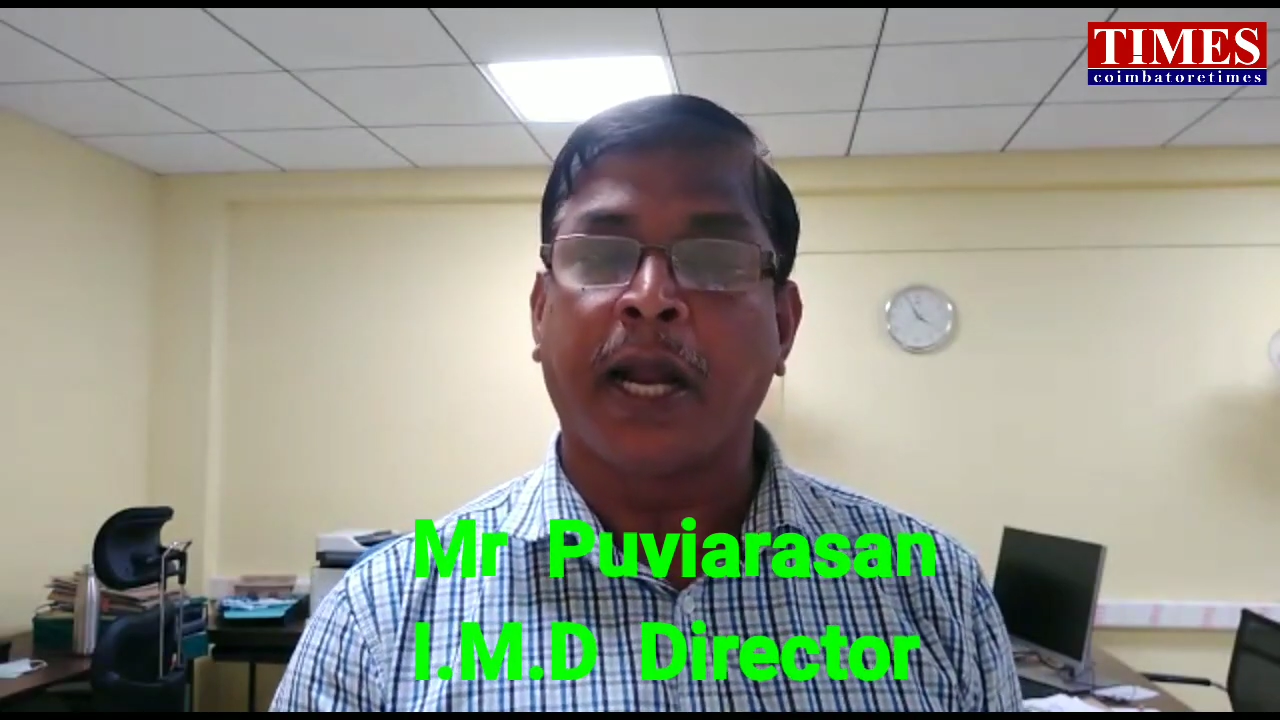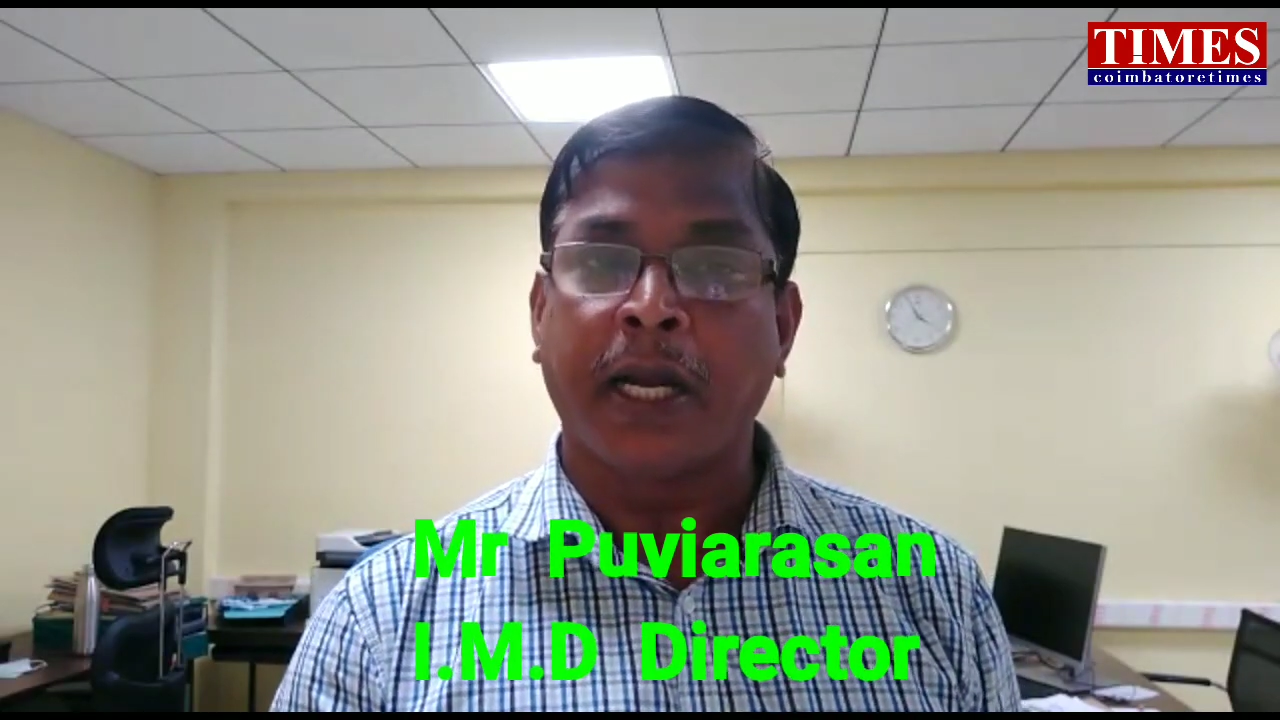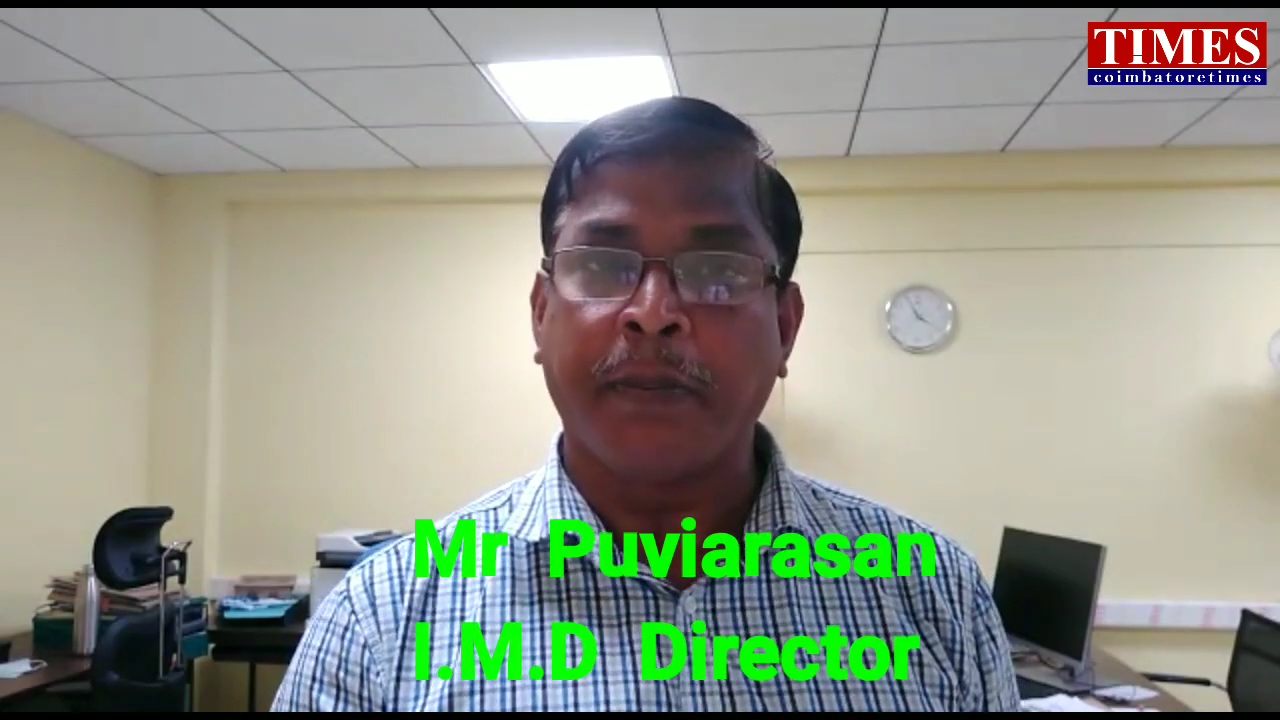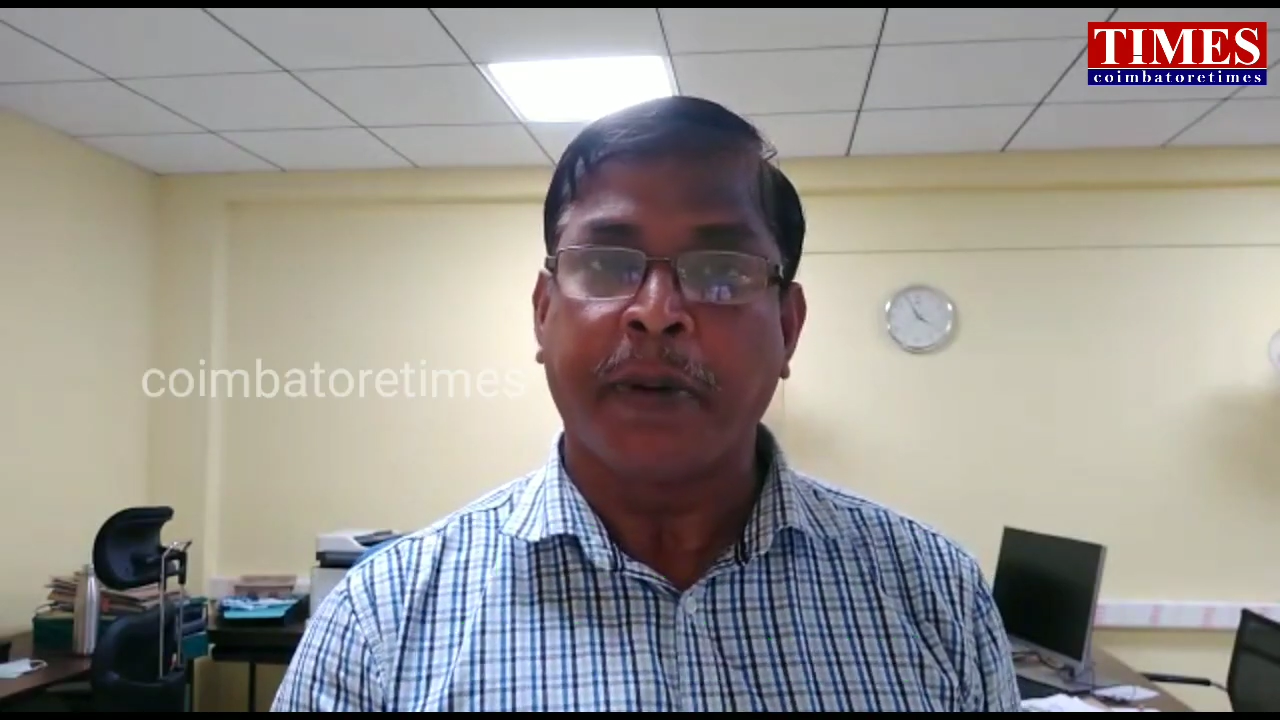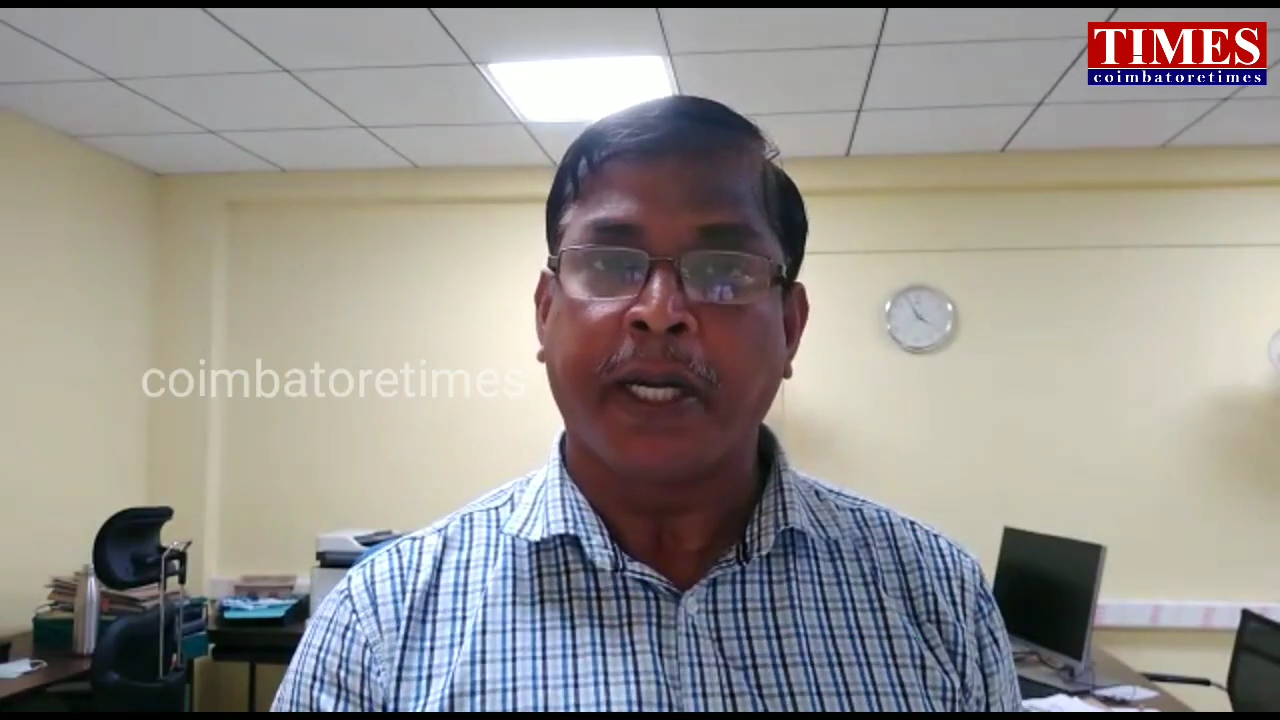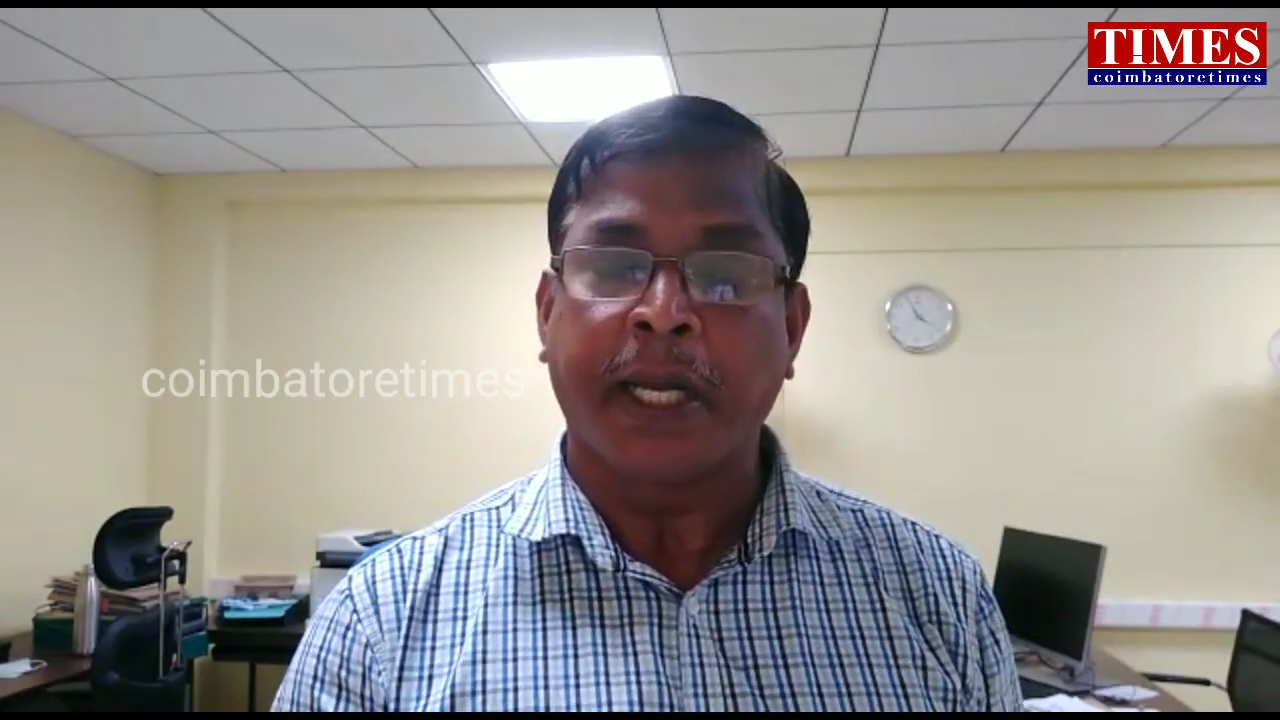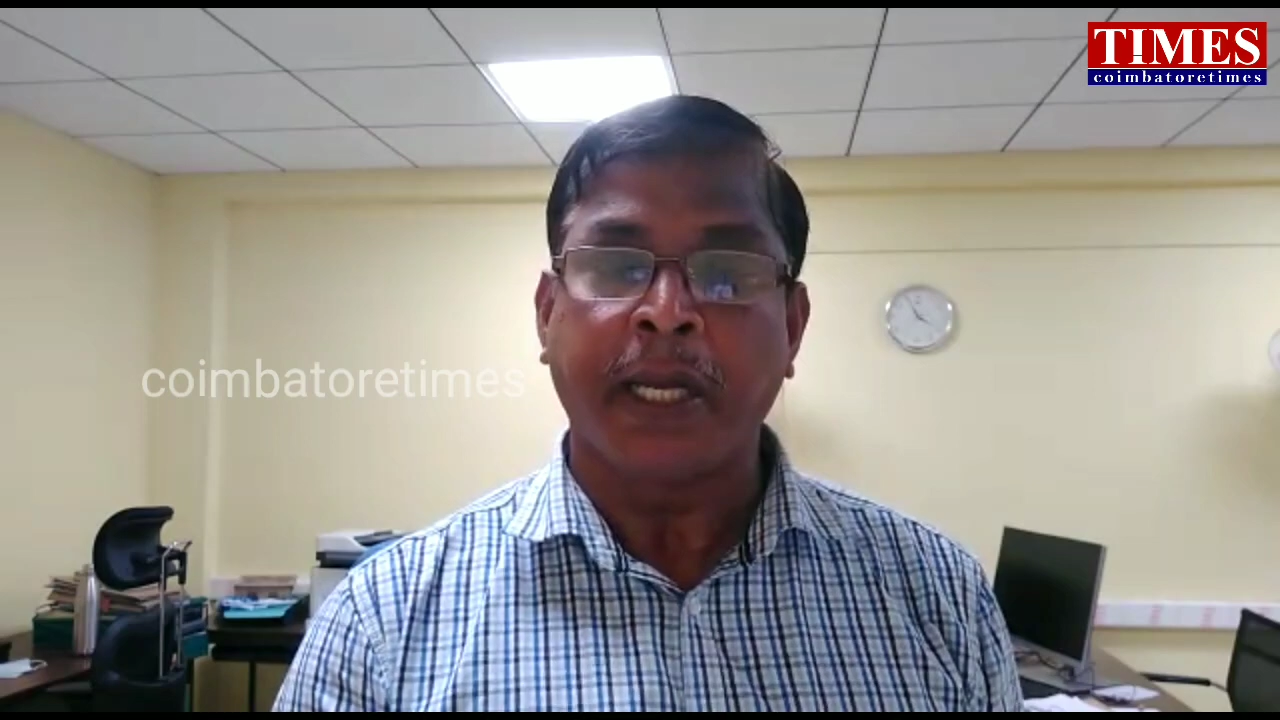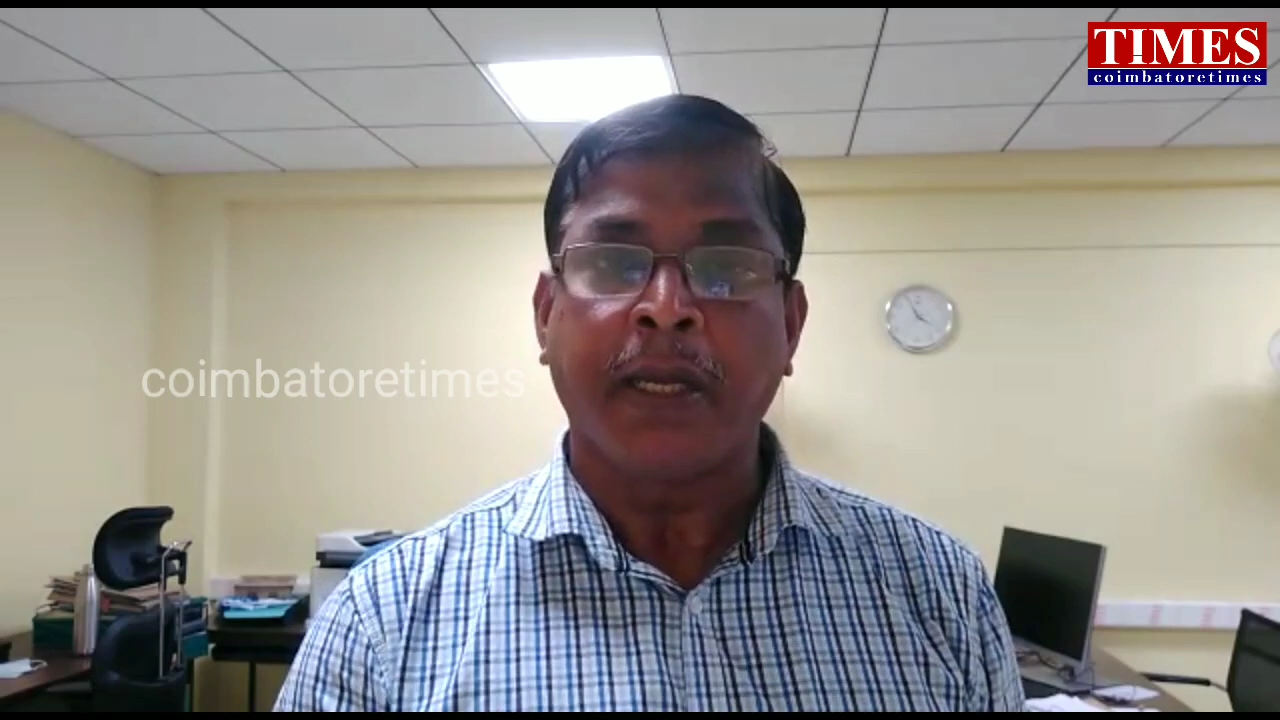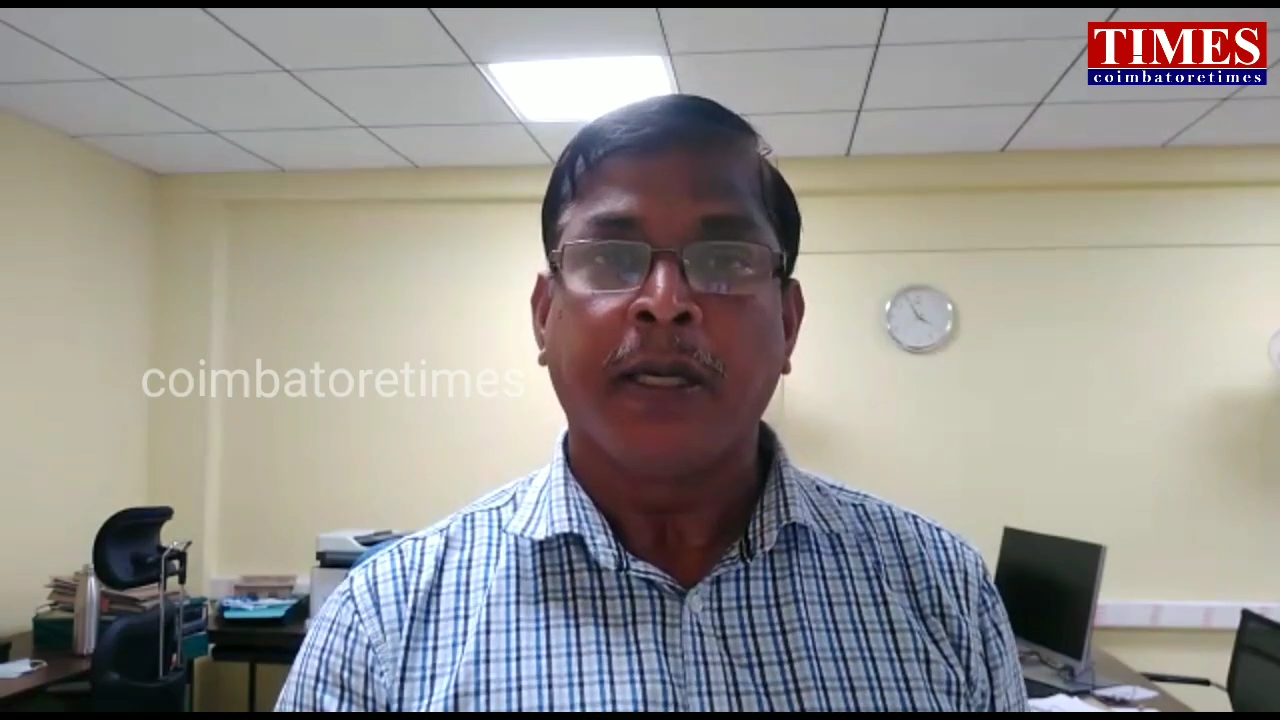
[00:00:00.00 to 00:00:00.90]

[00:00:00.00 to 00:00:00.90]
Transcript: ராணிப்பேட்டை